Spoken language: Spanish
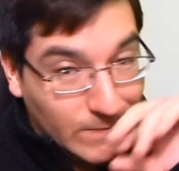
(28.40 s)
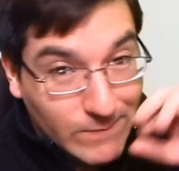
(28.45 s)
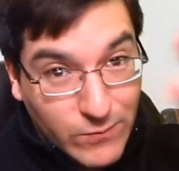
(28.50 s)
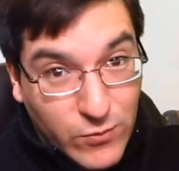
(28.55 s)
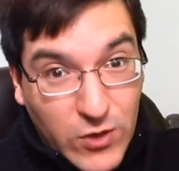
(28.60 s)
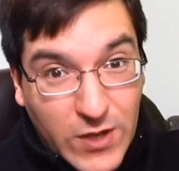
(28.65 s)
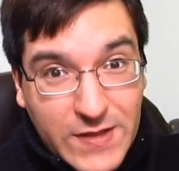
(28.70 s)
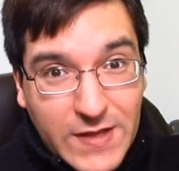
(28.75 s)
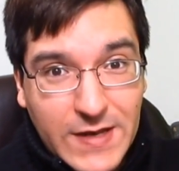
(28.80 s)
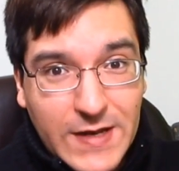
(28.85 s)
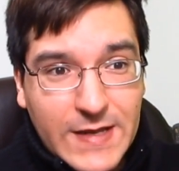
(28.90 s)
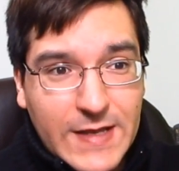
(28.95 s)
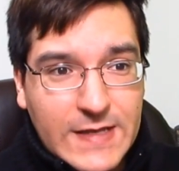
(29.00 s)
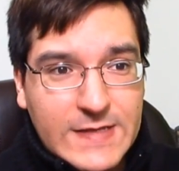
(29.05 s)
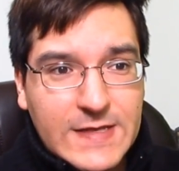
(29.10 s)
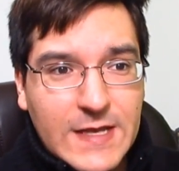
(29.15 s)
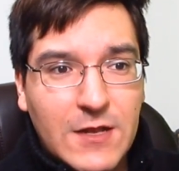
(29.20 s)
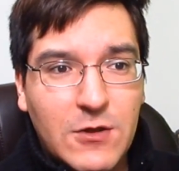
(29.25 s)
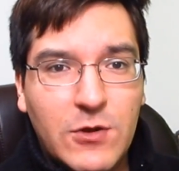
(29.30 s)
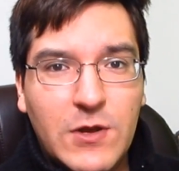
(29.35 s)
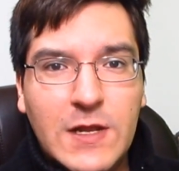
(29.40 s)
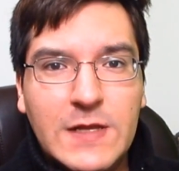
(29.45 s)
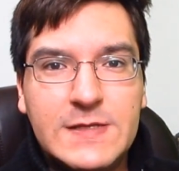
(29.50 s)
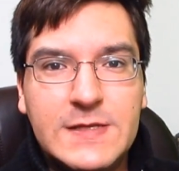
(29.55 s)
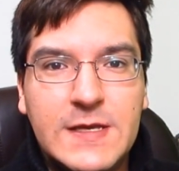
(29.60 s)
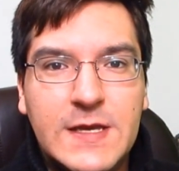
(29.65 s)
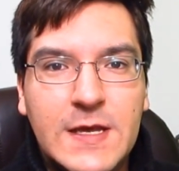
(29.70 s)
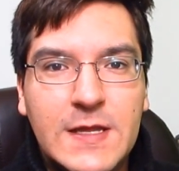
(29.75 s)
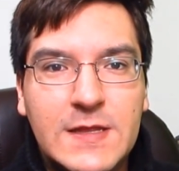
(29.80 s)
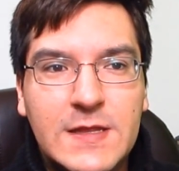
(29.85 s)
voy a tener que hacerlo en el
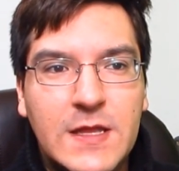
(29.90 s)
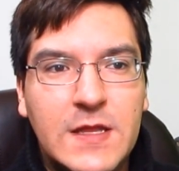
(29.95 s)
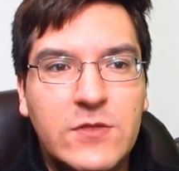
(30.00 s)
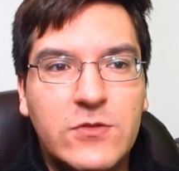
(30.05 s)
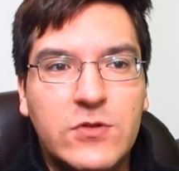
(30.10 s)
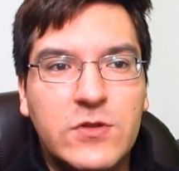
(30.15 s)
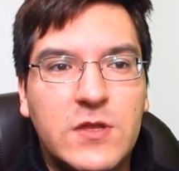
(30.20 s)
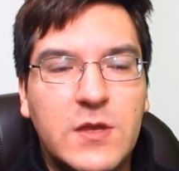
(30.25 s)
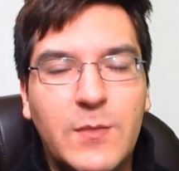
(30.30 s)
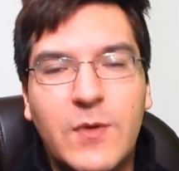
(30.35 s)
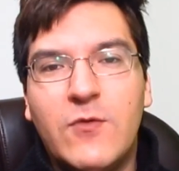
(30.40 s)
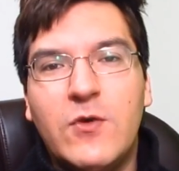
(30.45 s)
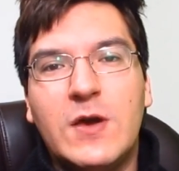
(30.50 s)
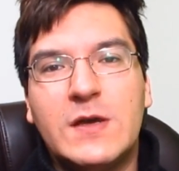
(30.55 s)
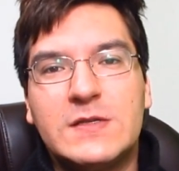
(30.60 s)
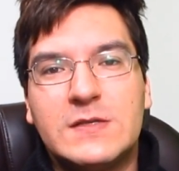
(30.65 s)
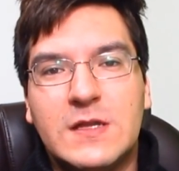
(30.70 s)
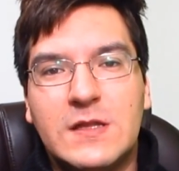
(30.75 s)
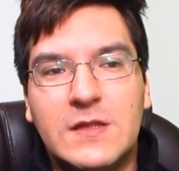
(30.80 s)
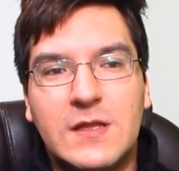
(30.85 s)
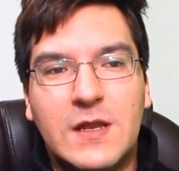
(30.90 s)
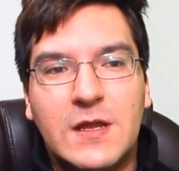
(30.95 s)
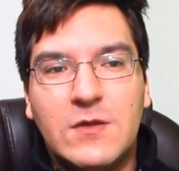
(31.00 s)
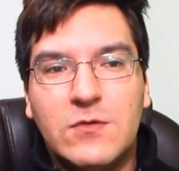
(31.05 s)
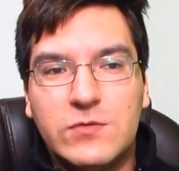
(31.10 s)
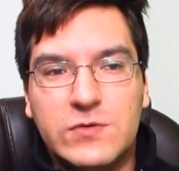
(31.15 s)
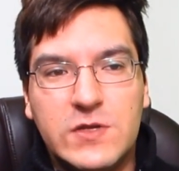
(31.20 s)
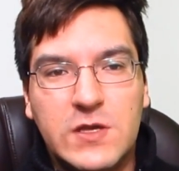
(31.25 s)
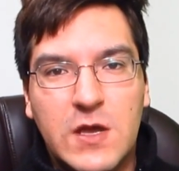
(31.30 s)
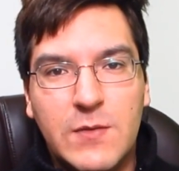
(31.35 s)
siguiente, en donde me voy a extender
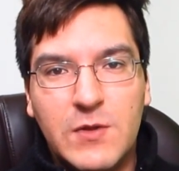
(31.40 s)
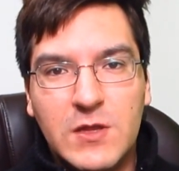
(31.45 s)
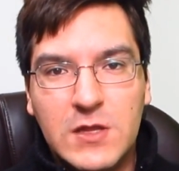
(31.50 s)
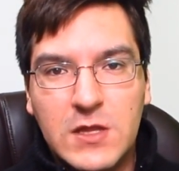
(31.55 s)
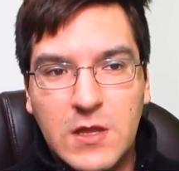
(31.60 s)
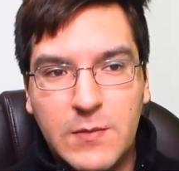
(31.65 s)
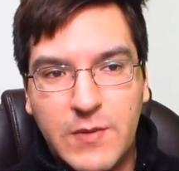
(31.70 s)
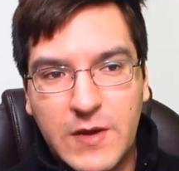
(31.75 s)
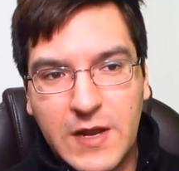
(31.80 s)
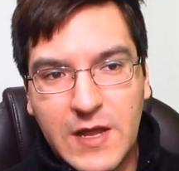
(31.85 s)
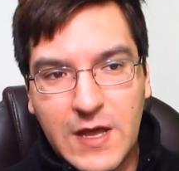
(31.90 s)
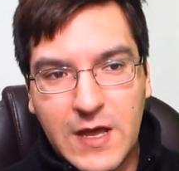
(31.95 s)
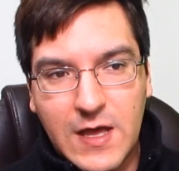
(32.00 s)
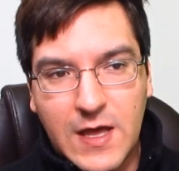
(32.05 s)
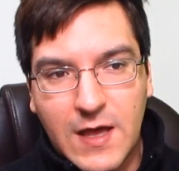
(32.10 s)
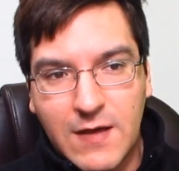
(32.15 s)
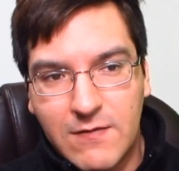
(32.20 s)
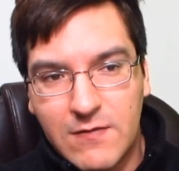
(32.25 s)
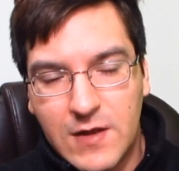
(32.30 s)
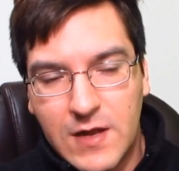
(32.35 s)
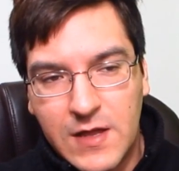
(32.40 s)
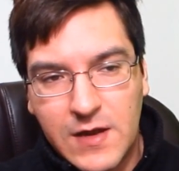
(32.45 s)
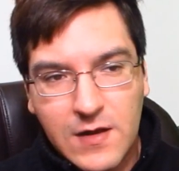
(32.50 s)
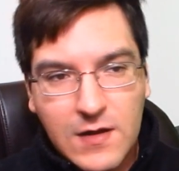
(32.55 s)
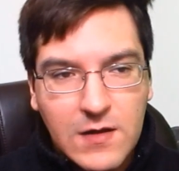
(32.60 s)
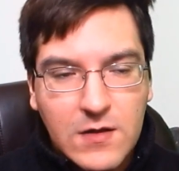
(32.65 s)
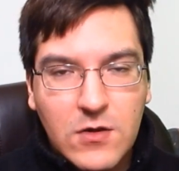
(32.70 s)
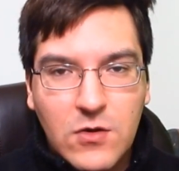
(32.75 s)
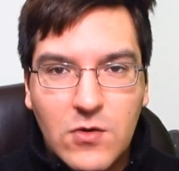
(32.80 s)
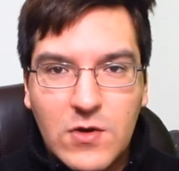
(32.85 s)
exclusivamente para
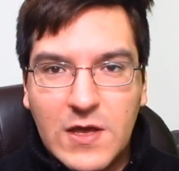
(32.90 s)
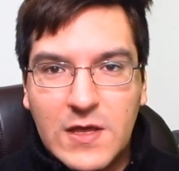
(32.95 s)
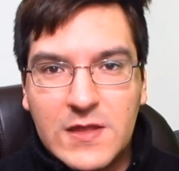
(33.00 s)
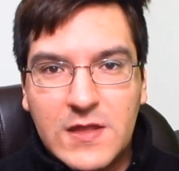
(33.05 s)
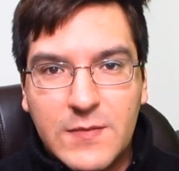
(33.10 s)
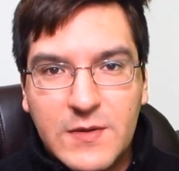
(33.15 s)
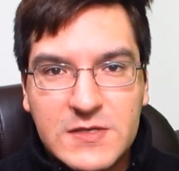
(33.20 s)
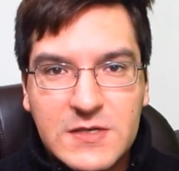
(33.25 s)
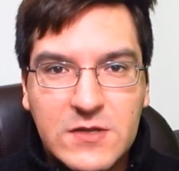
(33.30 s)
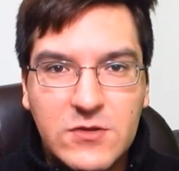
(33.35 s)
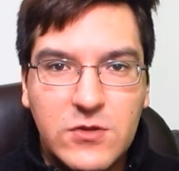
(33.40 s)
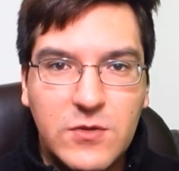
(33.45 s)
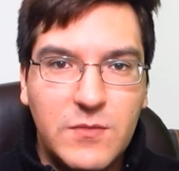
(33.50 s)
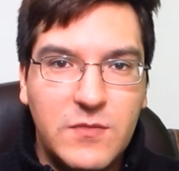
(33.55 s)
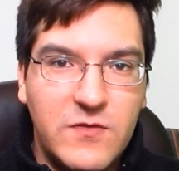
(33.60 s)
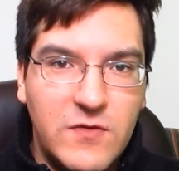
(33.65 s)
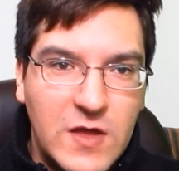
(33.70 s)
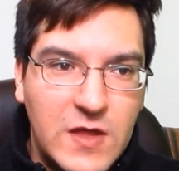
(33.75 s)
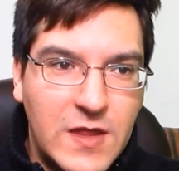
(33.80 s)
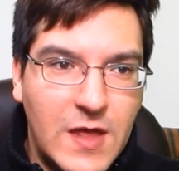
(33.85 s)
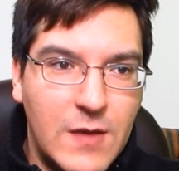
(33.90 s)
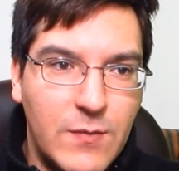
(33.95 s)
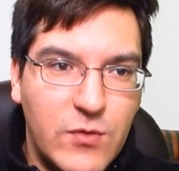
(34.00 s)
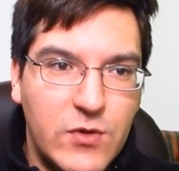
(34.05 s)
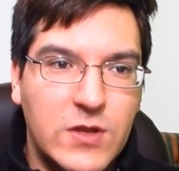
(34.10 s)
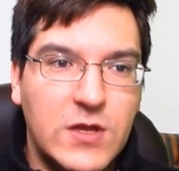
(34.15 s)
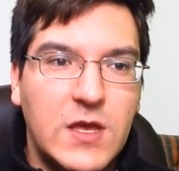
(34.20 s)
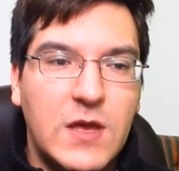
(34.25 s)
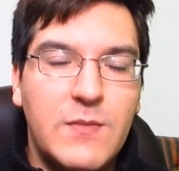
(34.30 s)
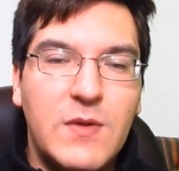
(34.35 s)
hablar lo que está pasando en mi vida y
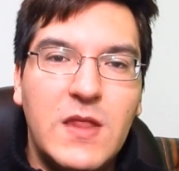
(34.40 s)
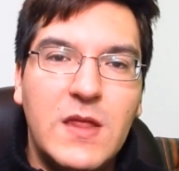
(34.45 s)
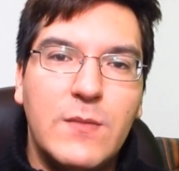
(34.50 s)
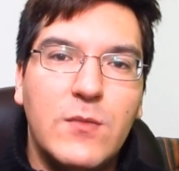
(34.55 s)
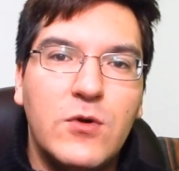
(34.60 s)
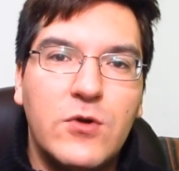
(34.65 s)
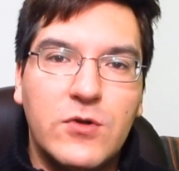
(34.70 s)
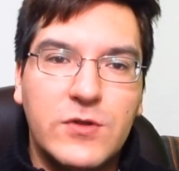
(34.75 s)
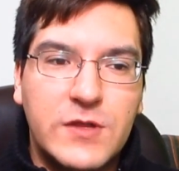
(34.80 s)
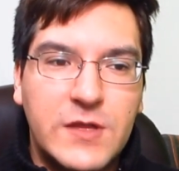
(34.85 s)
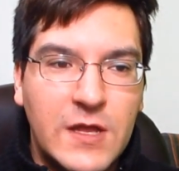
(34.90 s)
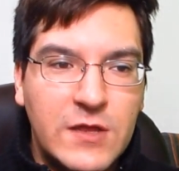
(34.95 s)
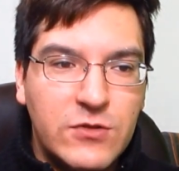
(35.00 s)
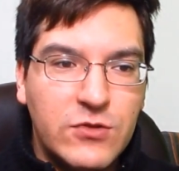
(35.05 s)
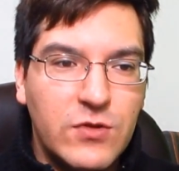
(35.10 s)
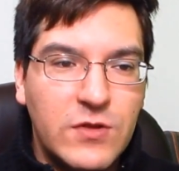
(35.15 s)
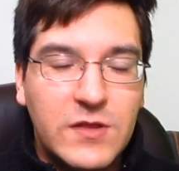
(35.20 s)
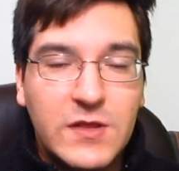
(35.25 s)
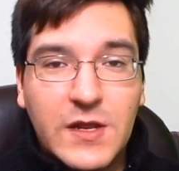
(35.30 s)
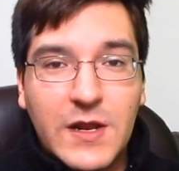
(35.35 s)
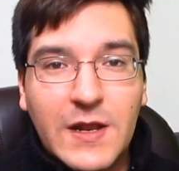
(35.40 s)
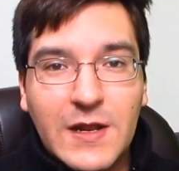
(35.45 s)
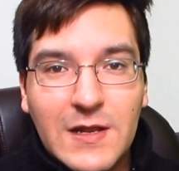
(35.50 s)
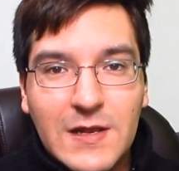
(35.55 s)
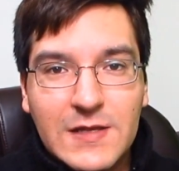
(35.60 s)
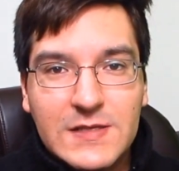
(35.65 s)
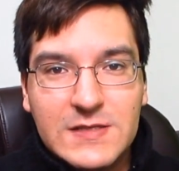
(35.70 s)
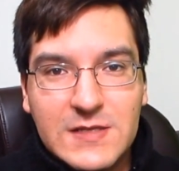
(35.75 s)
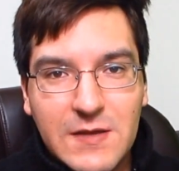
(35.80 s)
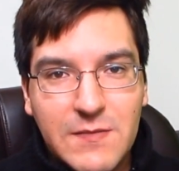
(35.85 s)
por qué me demoro tanto en
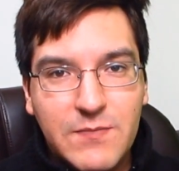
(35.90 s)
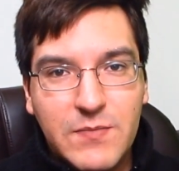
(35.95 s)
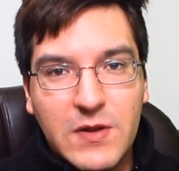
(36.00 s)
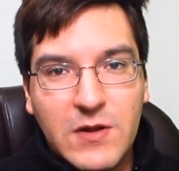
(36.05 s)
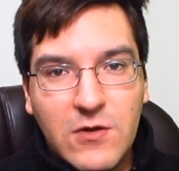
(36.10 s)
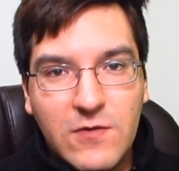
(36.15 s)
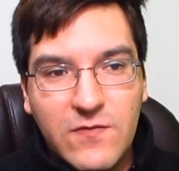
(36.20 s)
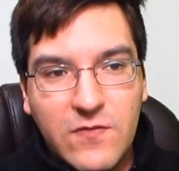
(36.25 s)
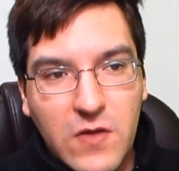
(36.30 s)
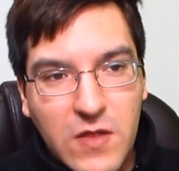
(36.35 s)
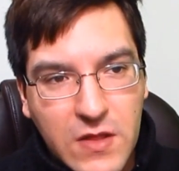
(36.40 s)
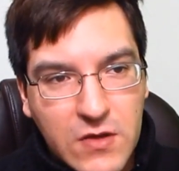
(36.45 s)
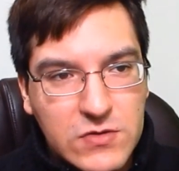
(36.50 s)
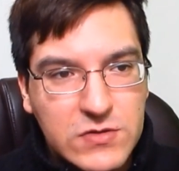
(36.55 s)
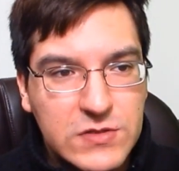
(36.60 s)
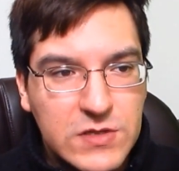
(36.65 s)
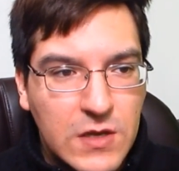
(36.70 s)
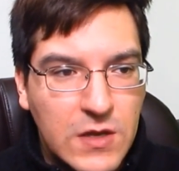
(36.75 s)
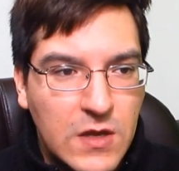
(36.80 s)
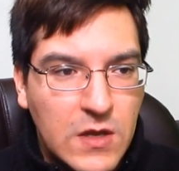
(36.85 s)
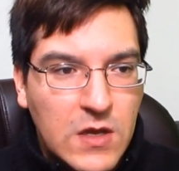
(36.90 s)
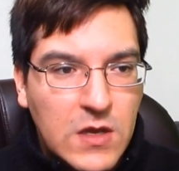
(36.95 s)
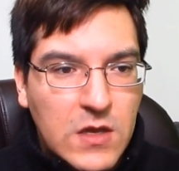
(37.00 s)
traerles siempre los videos